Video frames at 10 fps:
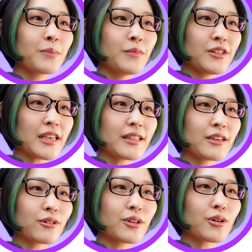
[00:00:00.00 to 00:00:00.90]

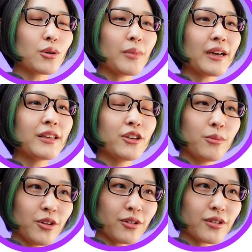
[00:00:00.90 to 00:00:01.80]
ミュゼニコニコ by
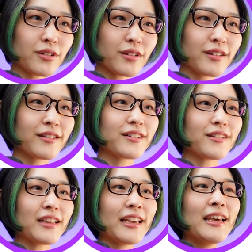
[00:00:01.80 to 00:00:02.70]
ユミューというこ
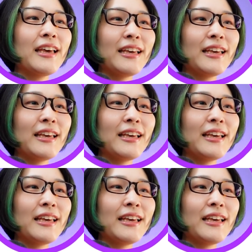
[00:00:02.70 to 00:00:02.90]
とで